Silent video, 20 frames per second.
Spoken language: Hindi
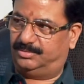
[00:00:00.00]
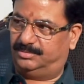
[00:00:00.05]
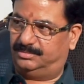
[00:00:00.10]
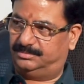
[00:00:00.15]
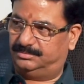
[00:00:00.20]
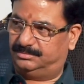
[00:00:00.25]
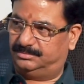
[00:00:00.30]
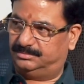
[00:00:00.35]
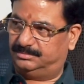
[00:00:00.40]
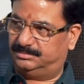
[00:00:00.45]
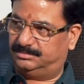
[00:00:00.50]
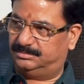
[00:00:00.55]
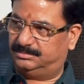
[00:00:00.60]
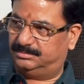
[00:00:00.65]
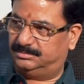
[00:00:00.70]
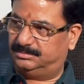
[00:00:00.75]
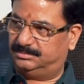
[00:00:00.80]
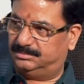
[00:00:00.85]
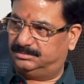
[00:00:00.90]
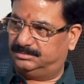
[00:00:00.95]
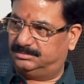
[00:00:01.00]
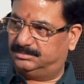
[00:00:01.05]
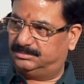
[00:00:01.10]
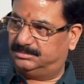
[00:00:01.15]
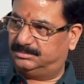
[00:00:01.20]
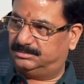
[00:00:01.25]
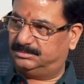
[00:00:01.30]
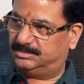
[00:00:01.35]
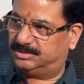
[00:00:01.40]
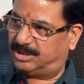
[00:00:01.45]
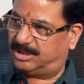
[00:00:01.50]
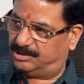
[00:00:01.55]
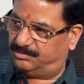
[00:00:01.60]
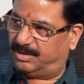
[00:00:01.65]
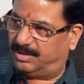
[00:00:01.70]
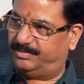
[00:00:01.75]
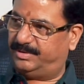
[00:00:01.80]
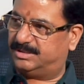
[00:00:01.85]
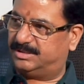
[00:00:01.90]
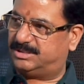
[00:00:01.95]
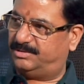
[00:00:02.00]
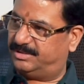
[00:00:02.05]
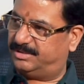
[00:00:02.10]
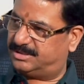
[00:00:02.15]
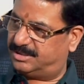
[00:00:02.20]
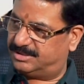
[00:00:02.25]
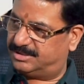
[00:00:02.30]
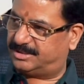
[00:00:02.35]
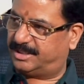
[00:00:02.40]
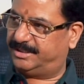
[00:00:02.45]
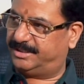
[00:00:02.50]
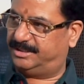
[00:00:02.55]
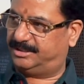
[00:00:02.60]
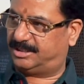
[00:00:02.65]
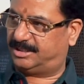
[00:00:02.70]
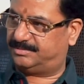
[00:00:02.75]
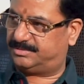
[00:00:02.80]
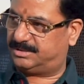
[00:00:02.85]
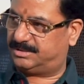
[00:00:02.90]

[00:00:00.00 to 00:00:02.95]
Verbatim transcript: को सद्भावना सेवा संस्थान की तरफ